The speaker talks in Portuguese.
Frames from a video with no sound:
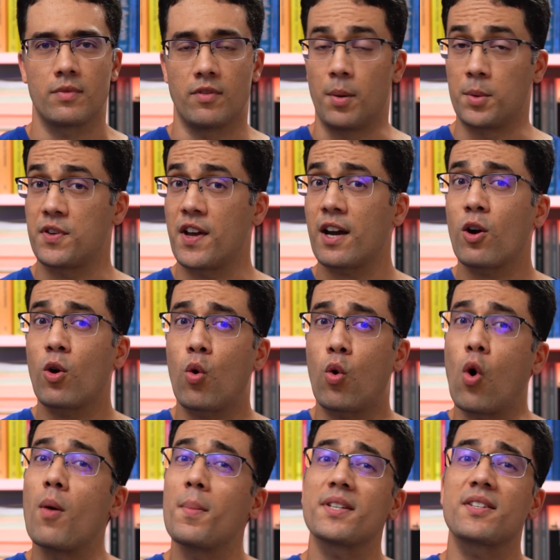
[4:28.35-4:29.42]
Vamos ver
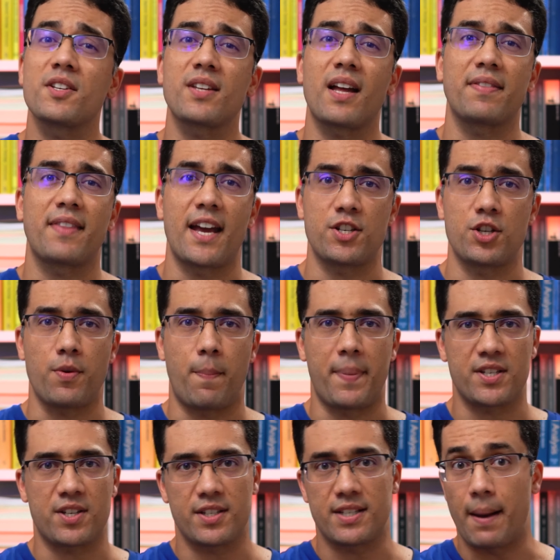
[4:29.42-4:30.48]
como essa estratégia de
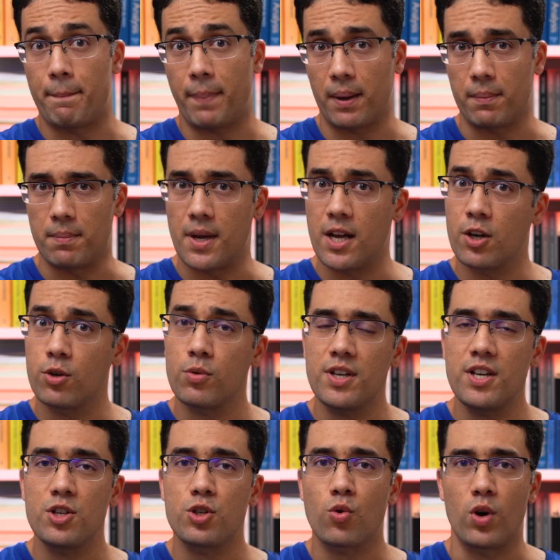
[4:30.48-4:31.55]
pesquisar primeiro
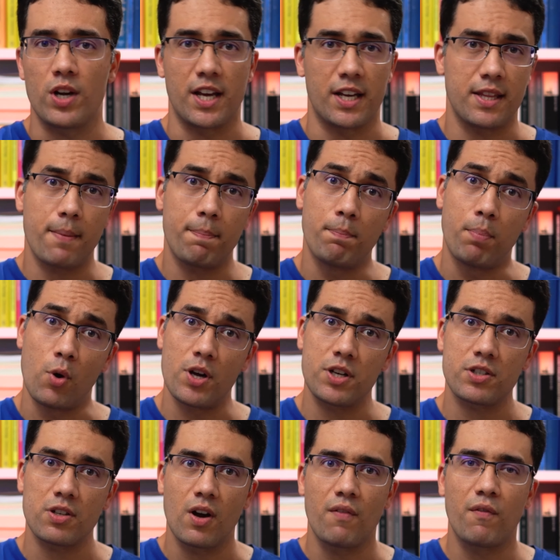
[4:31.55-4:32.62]
e escolher
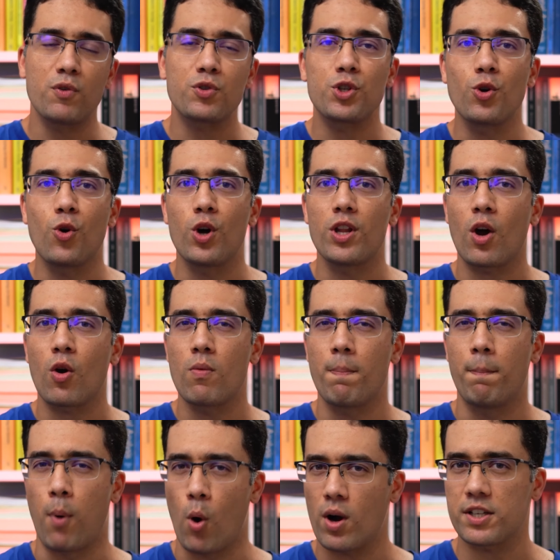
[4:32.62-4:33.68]
depois funciona com
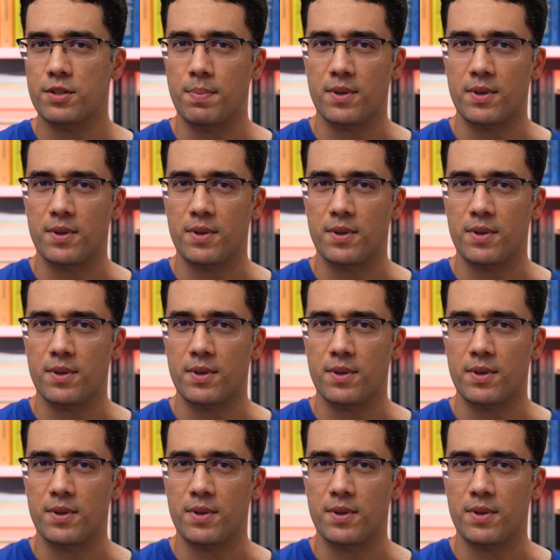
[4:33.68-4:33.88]
poucas